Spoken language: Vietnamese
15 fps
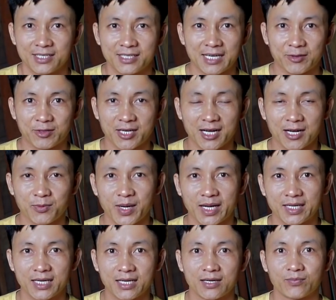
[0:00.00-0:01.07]
Xin chào tất cả các
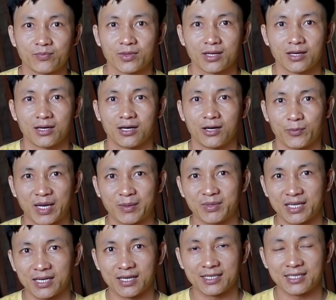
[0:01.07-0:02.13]
bạn nhé à, ờ, Hôm nay
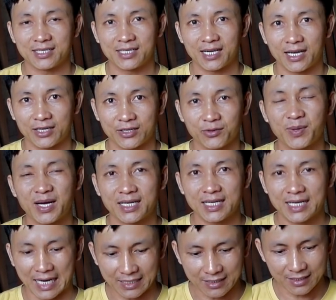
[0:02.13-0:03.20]
mình ờ, chia sẻ cho các bạn
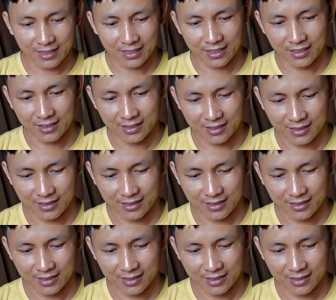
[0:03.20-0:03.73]
cái cách ờ,